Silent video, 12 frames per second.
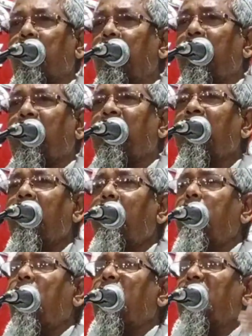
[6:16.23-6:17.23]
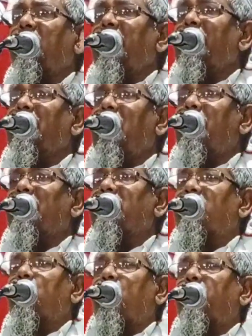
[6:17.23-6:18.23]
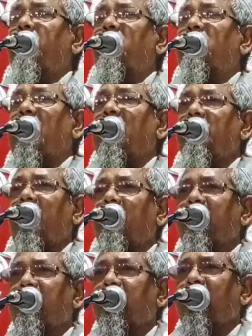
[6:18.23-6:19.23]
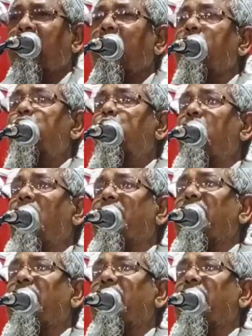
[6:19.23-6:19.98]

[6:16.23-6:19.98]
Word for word: রসুল্লাহ মগরেবের নামাজে তকবির তাহারিমা বেঁধে সুরা